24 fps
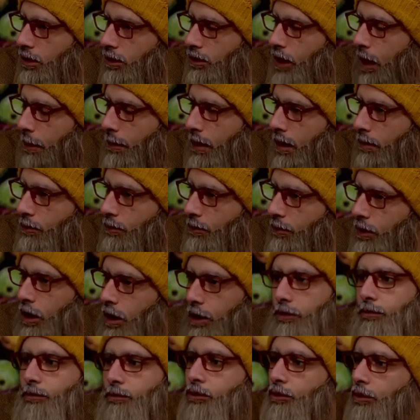اه. تمام
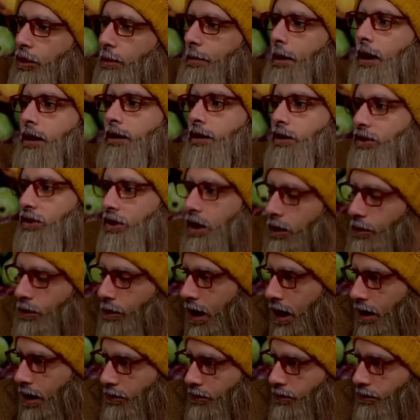وبعدين بنروح بقى نزرعه لوحده قصه